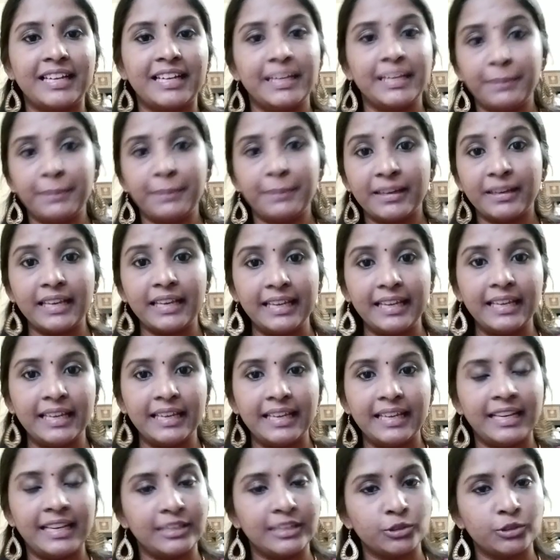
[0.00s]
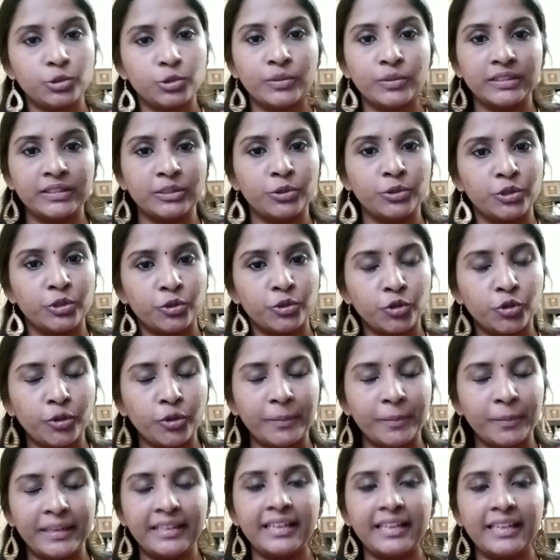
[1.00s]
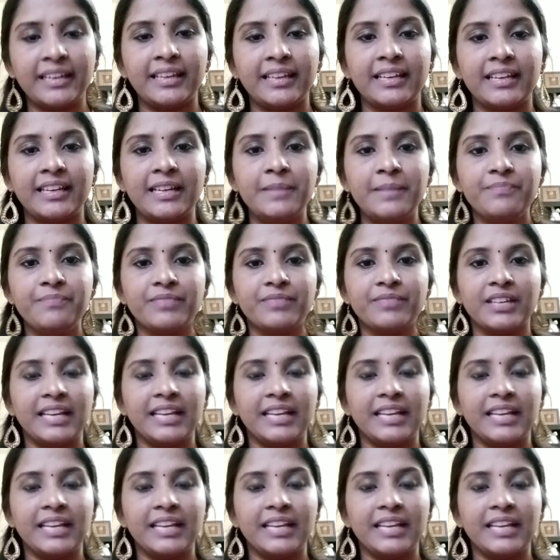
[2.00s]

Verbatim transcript: கண்டிப்பாக எல் எல்லாத்துக்கும் வந்து கொடுக்கணும் அப்படின்னு நினைக்கிறேன்